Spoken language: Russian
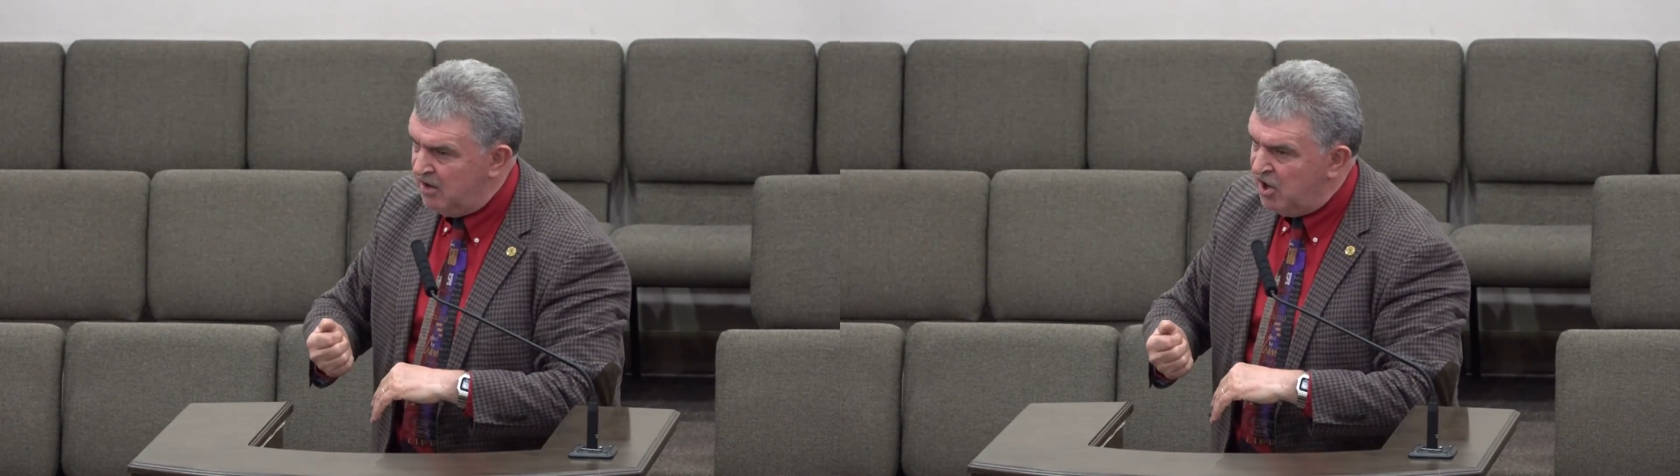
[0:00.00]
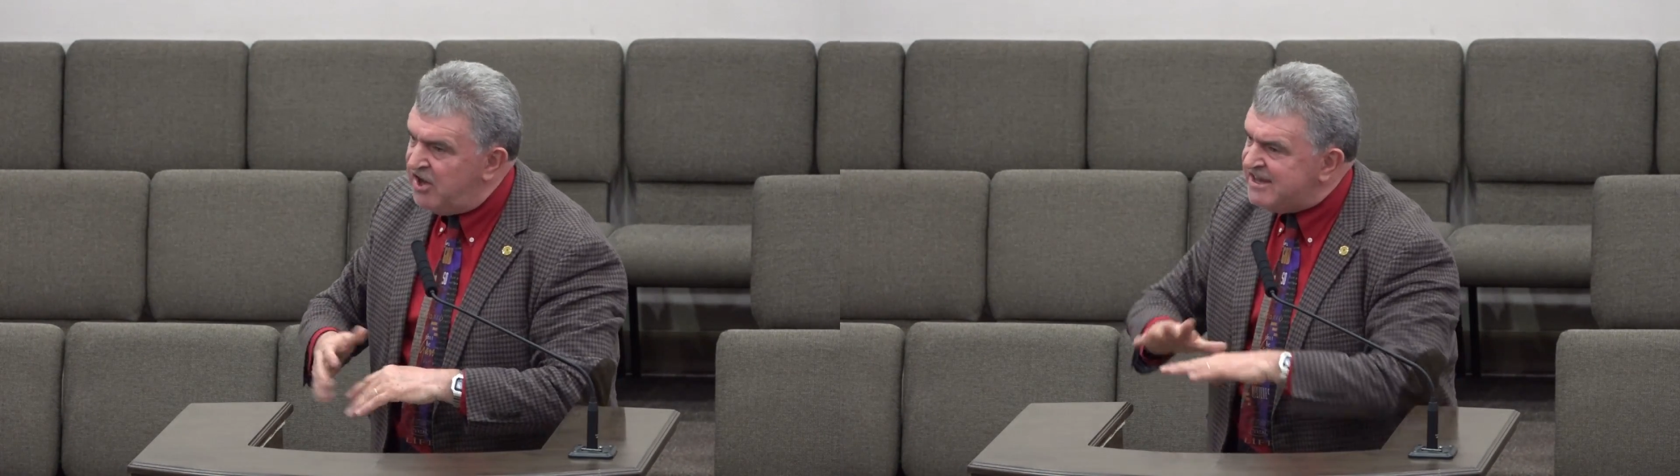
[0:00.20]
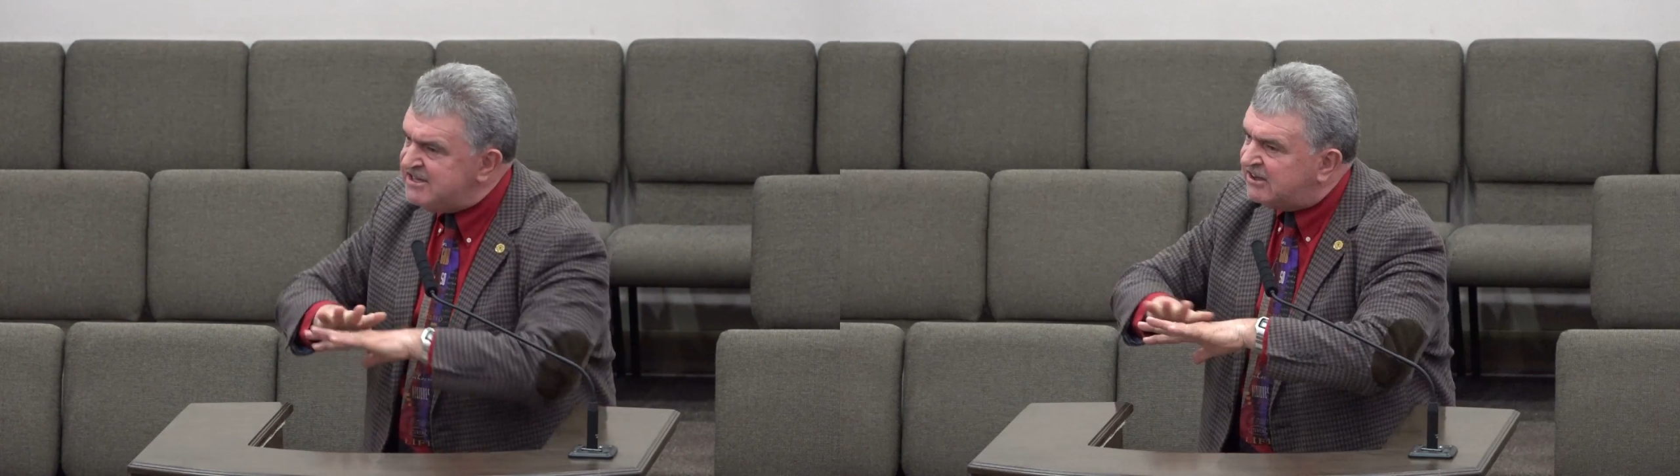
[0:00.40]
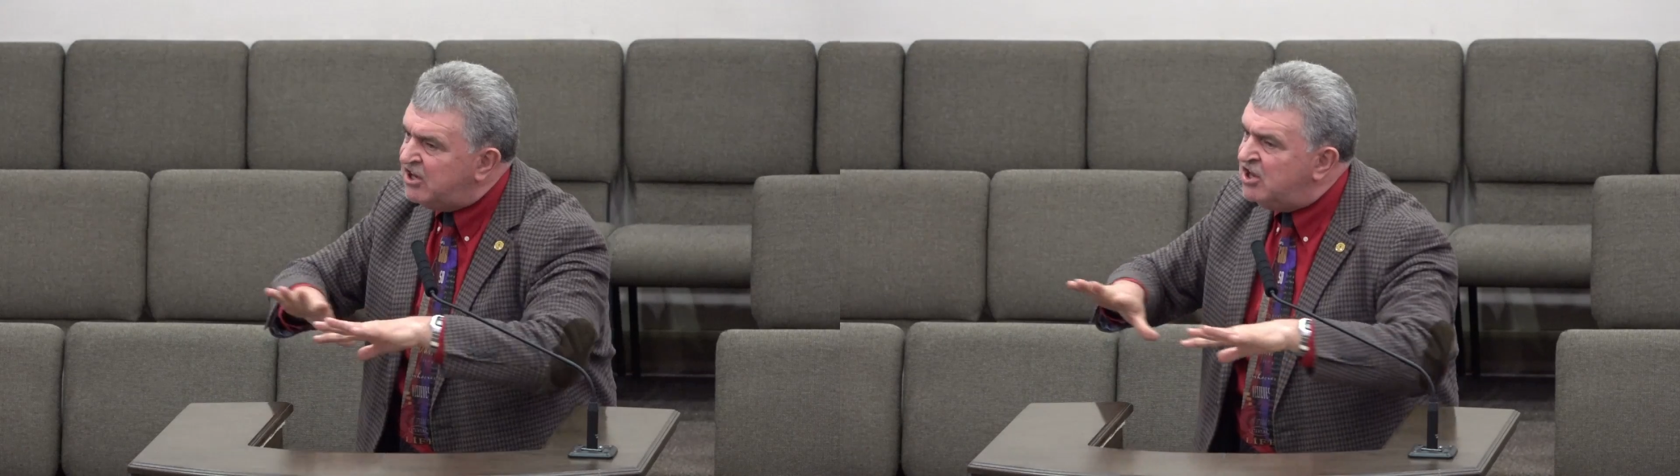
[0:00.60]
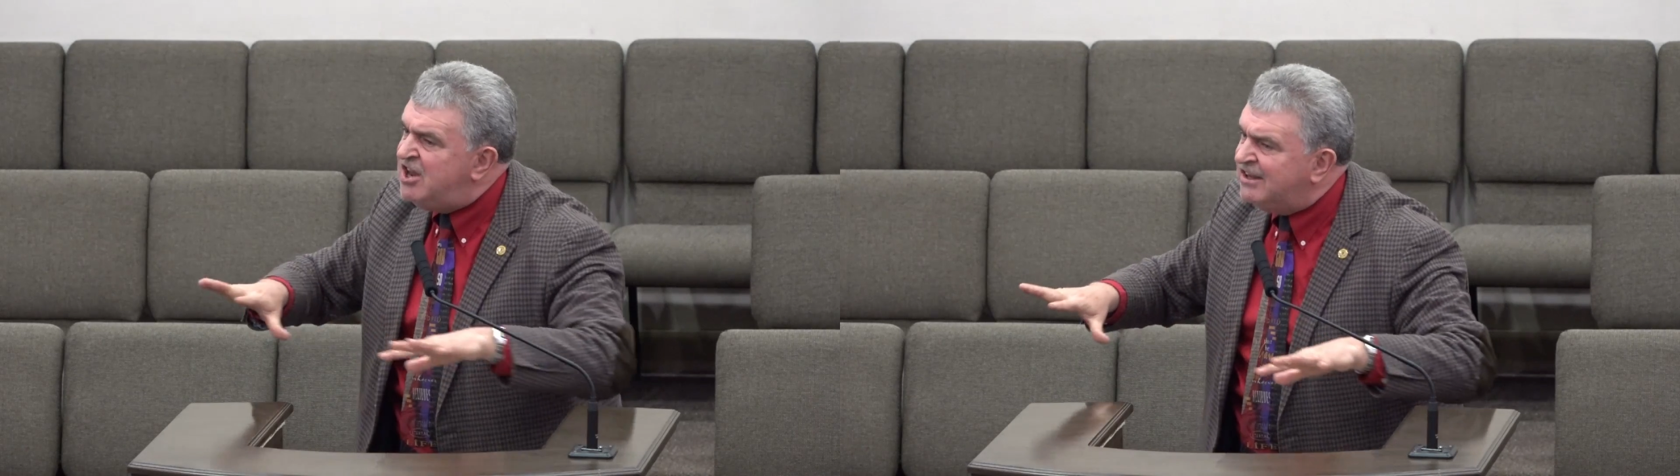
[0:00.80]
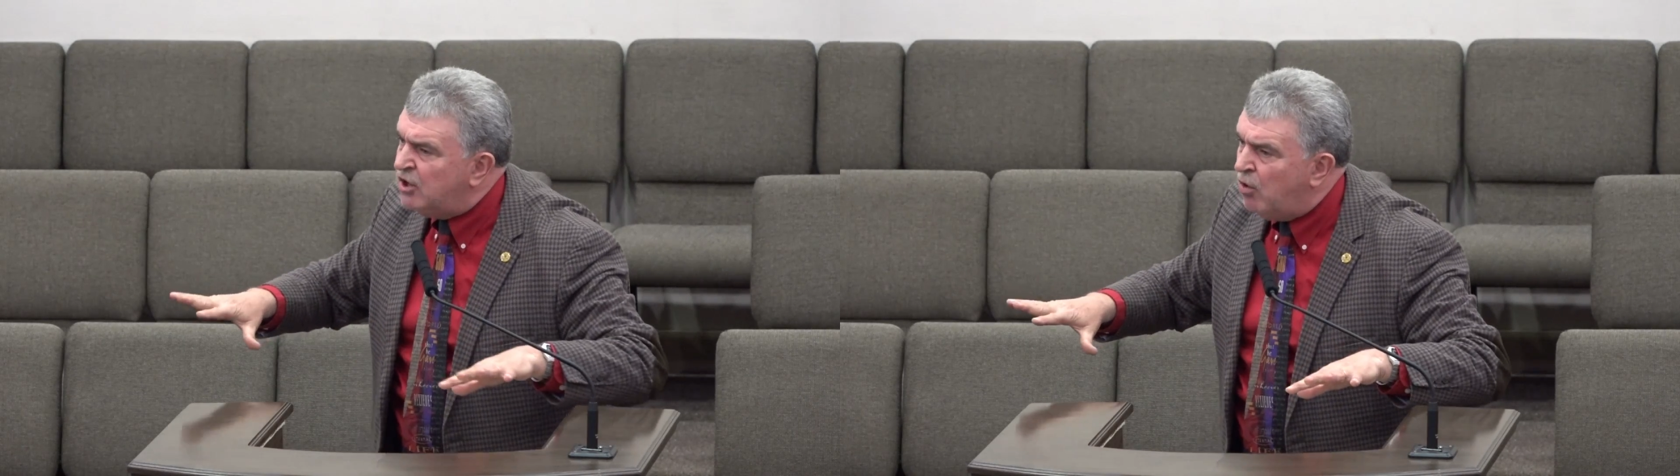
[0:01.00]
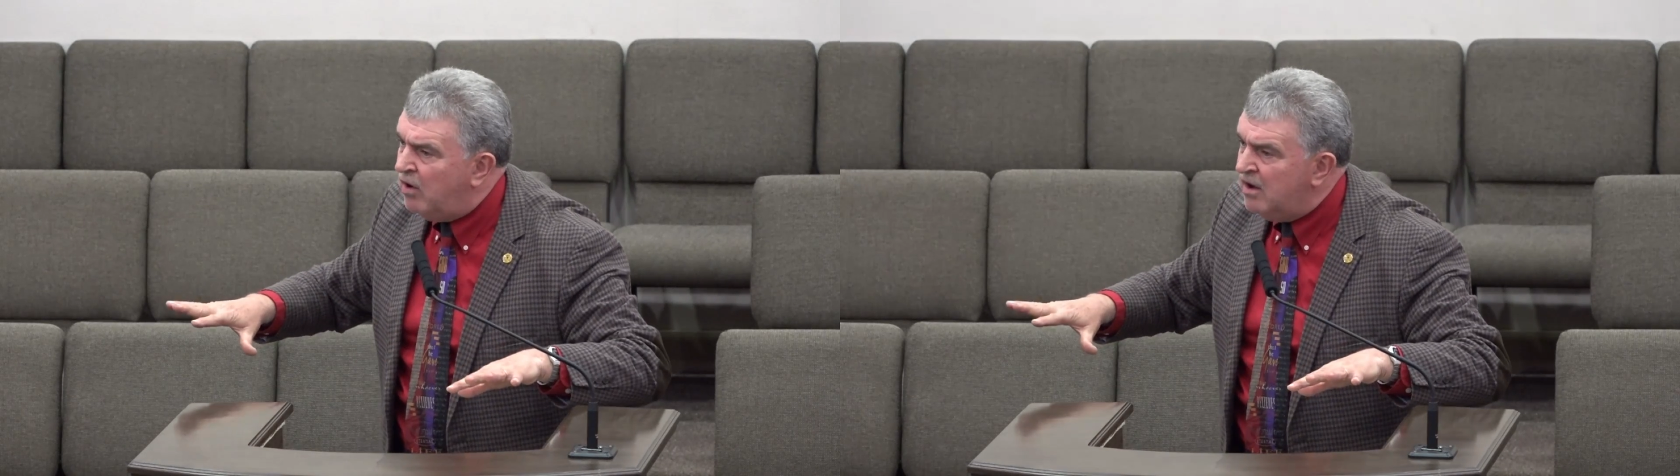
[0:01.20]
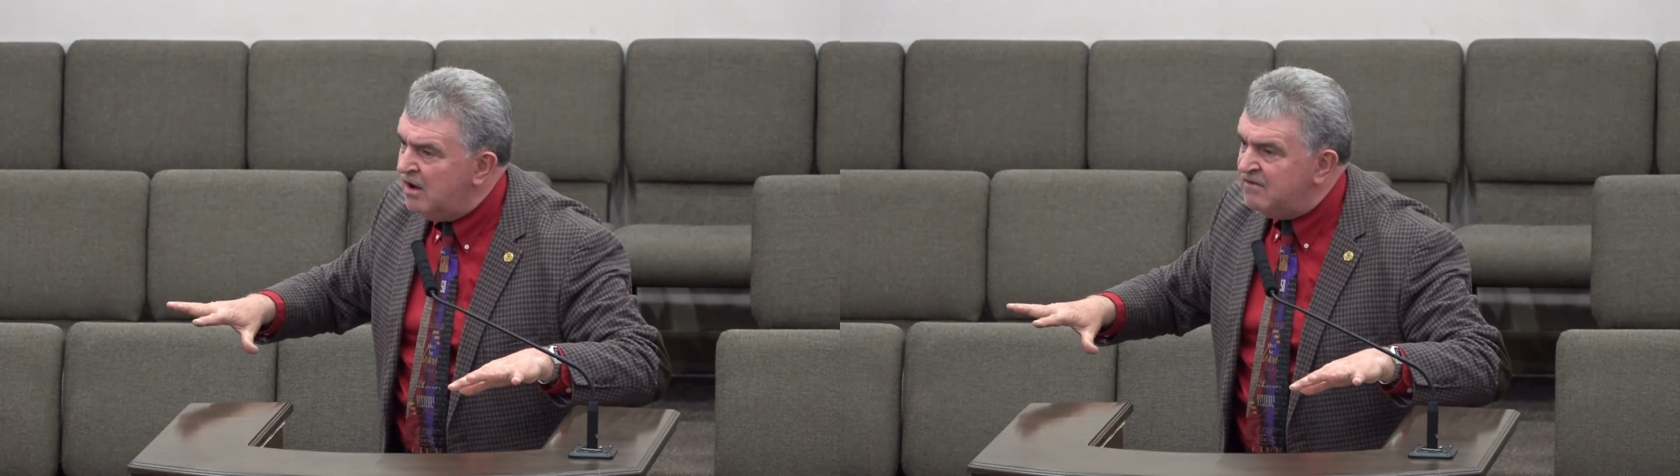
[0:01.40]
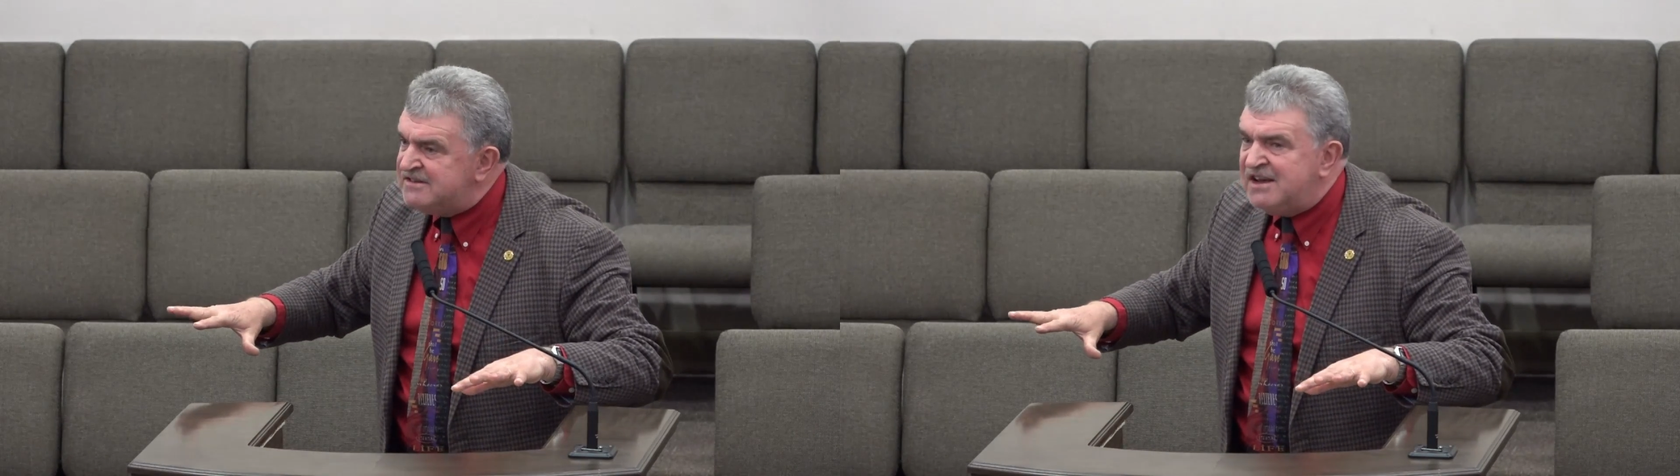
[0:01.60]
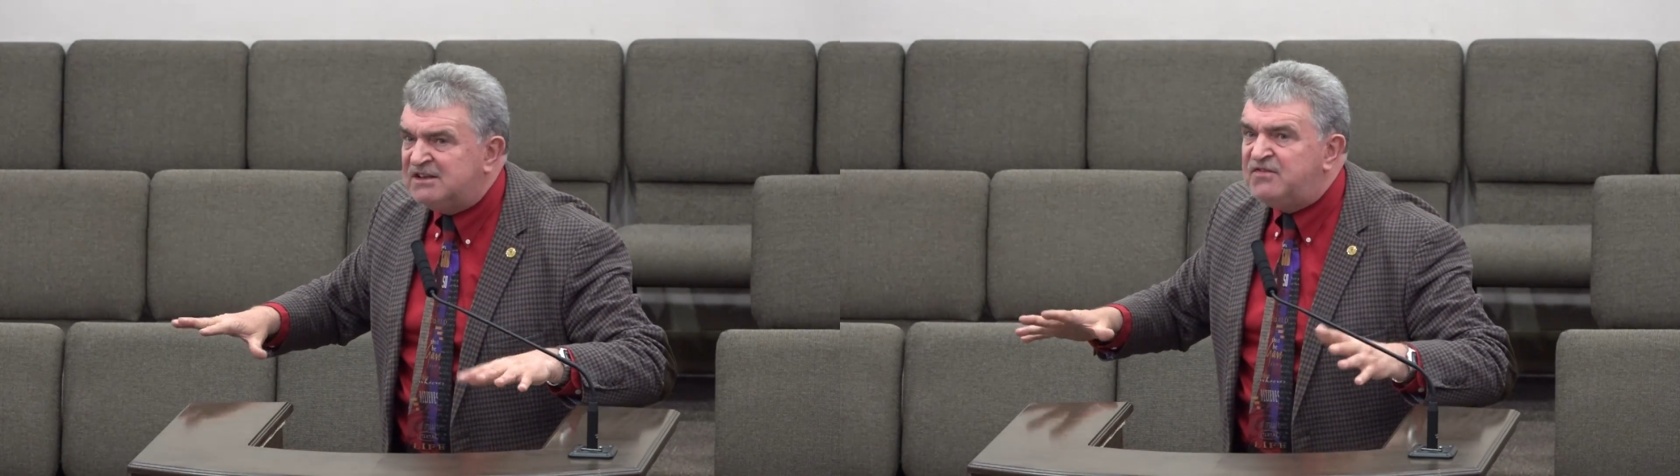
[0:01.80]
И если это не делаю, вы
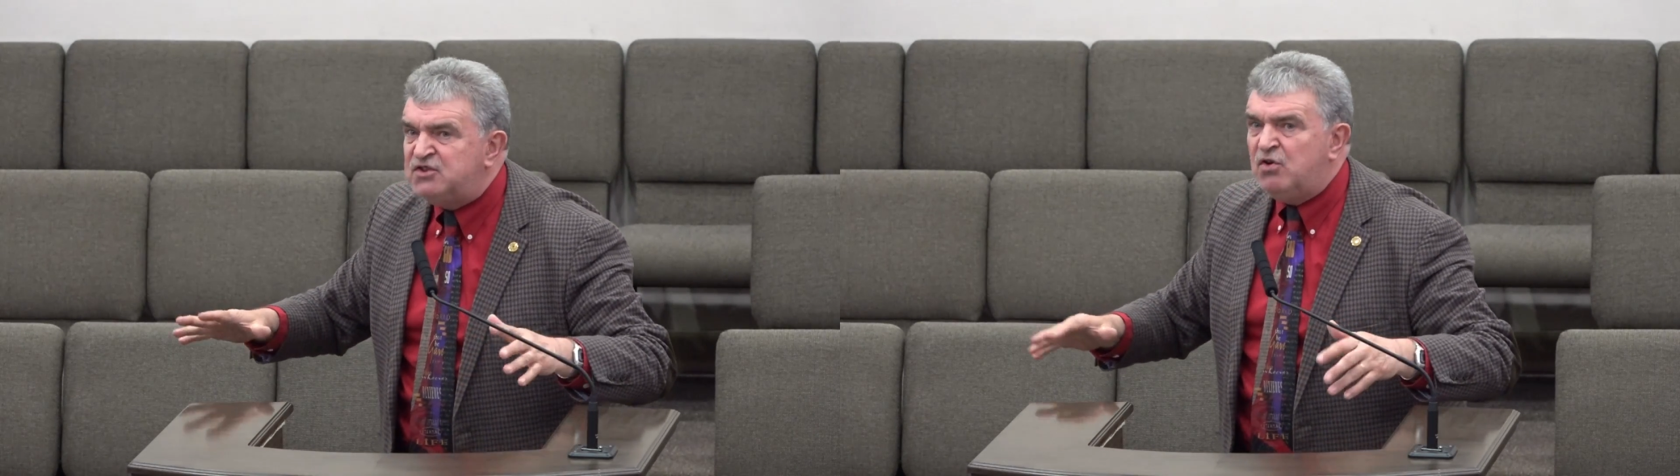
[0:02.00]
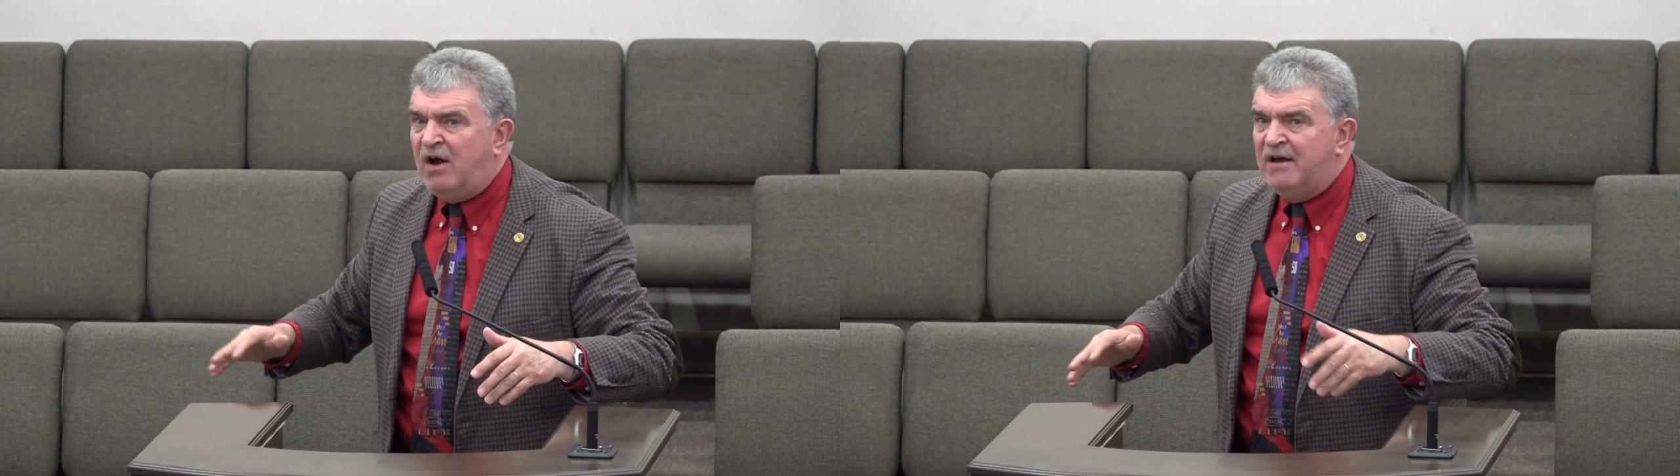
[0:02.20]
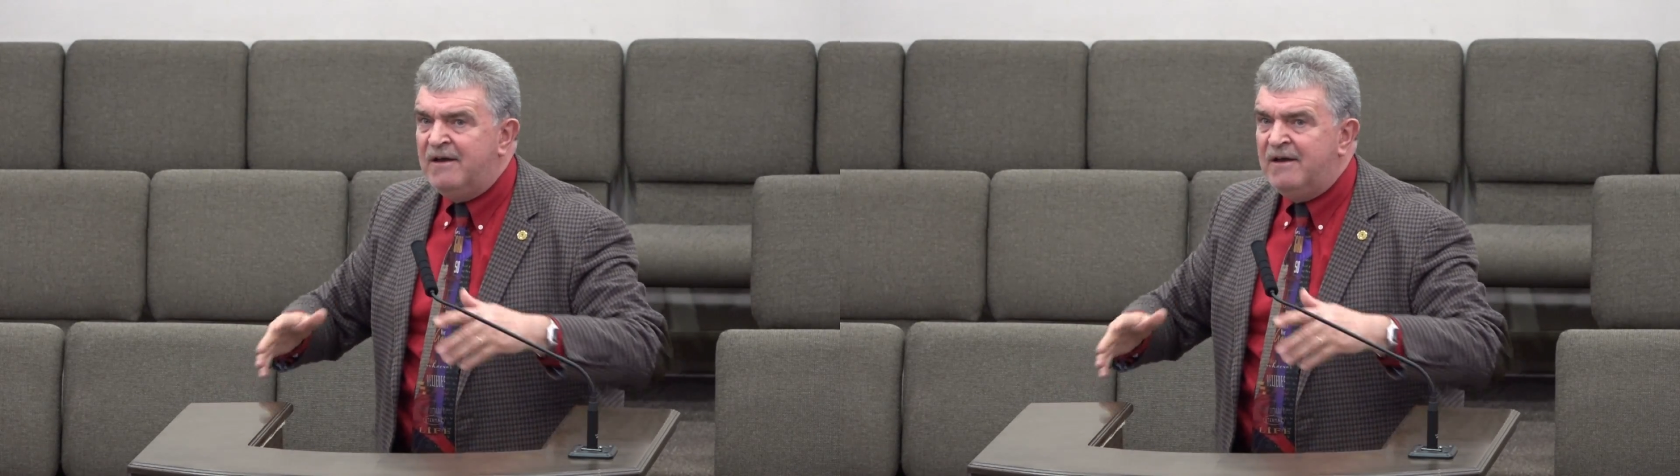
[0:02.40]
знаете, все,